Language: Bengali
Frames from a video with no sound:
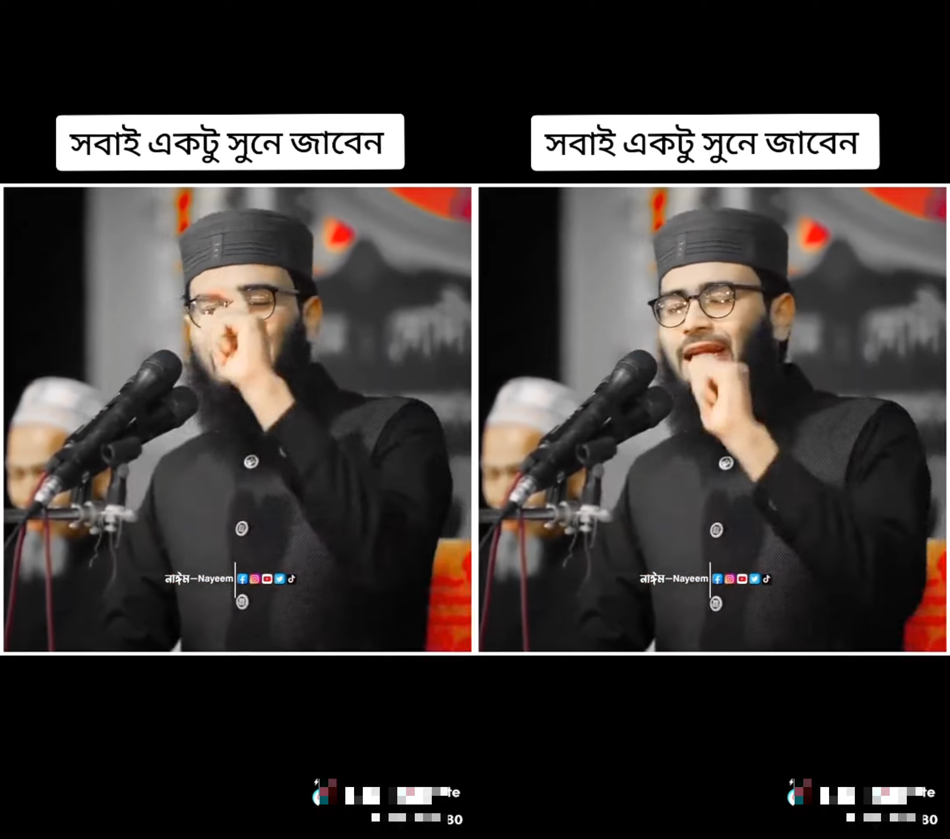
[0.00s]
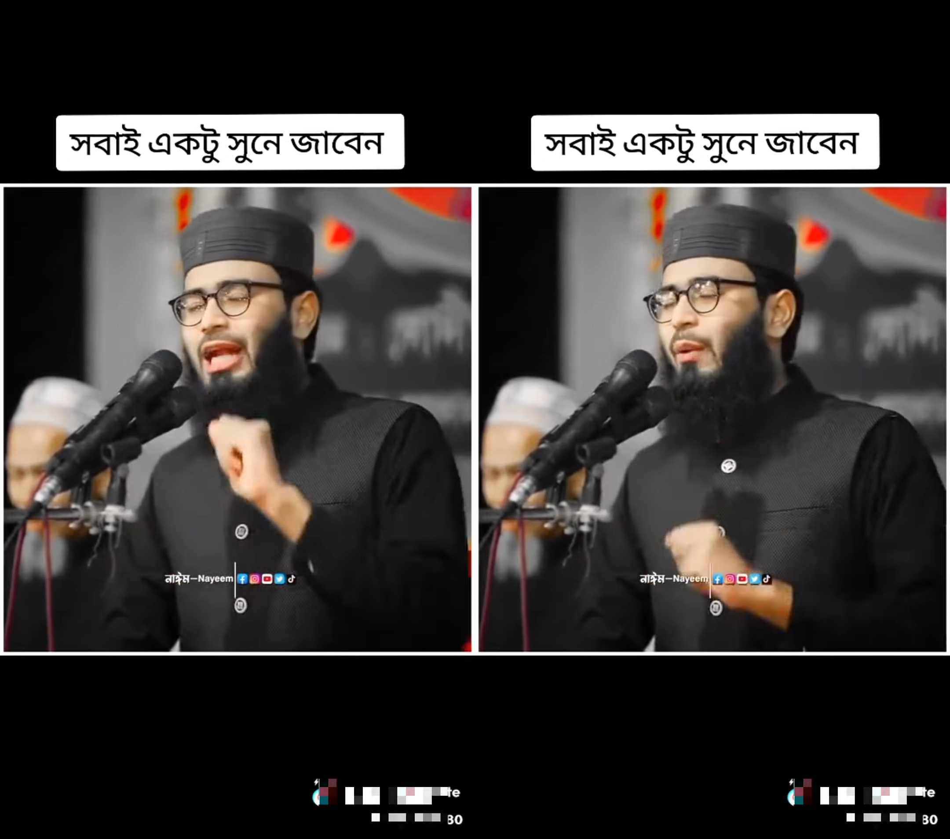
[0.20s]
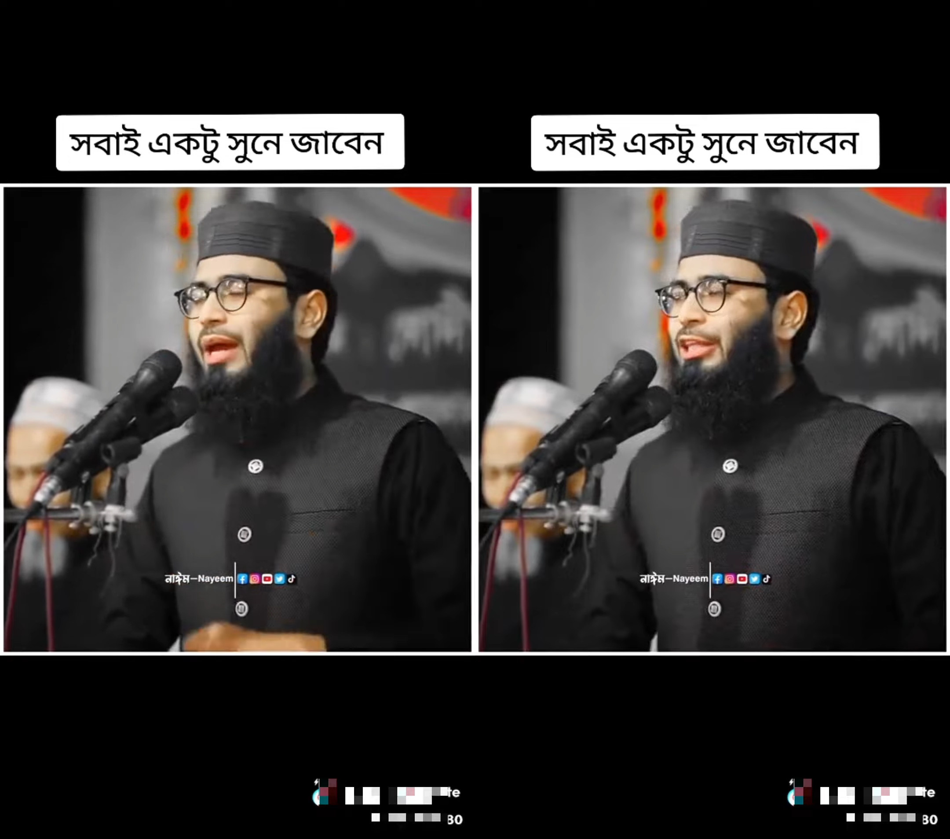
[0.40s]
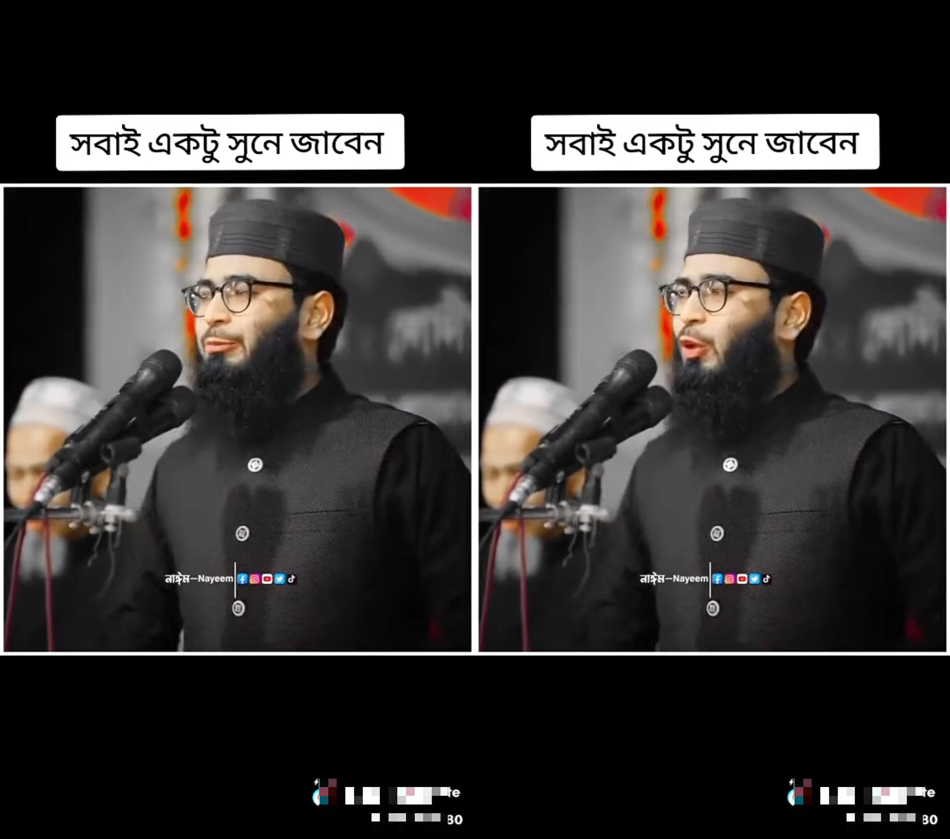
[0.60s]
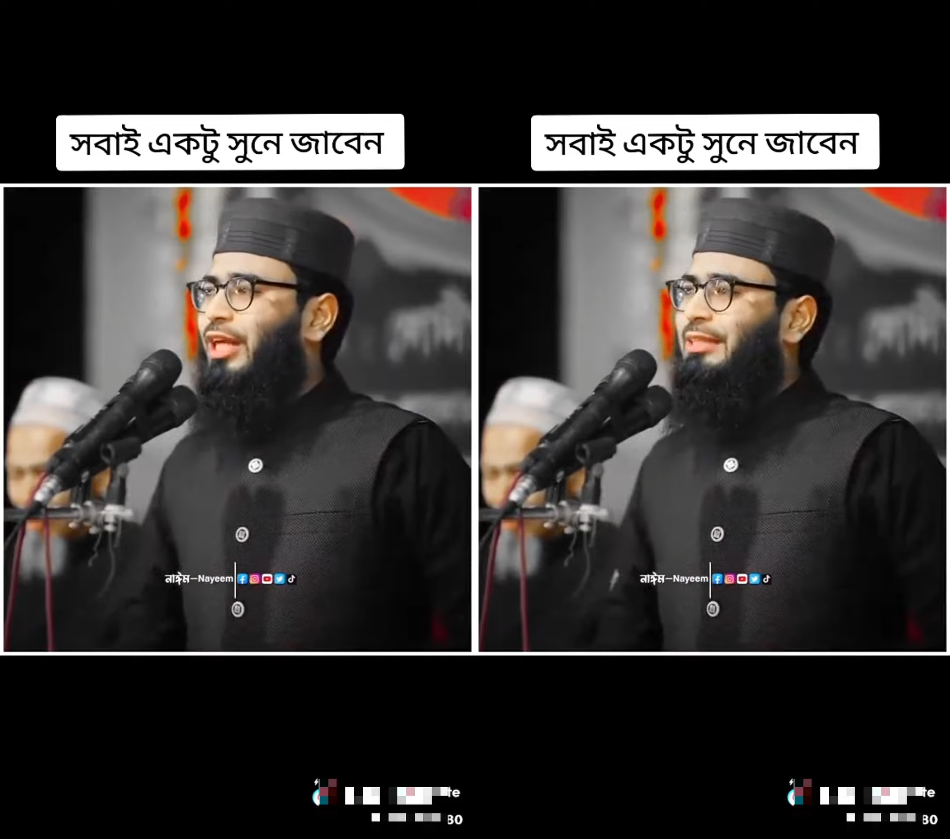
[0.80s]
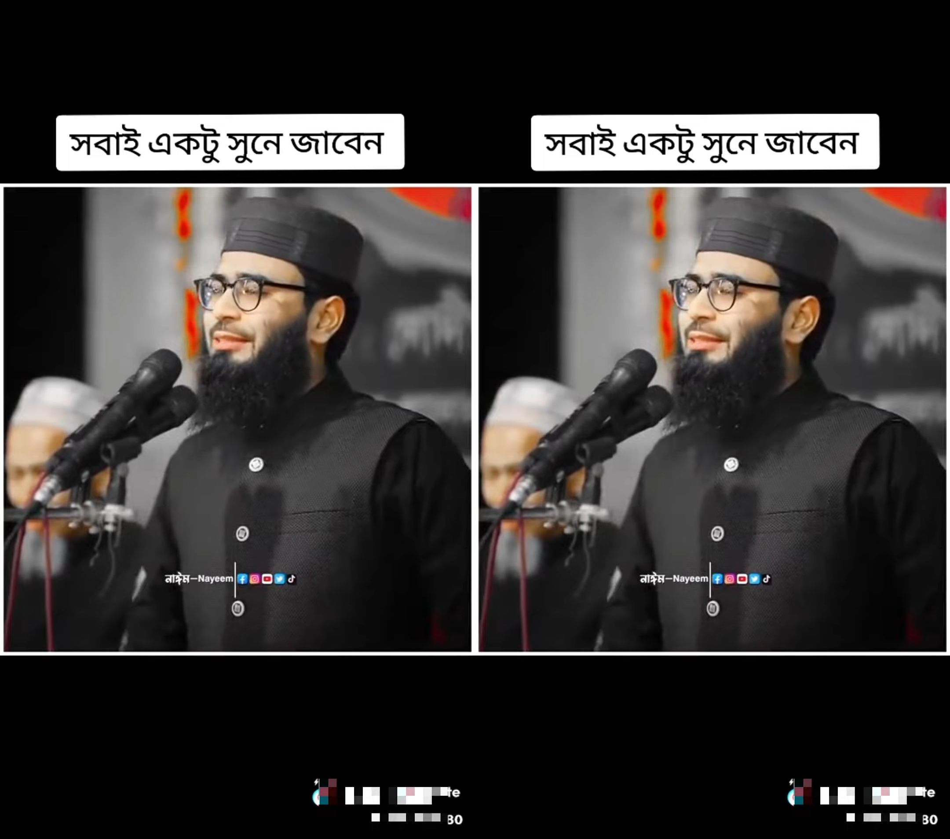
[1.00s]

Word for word: একটা রেওয়ায়াত বলি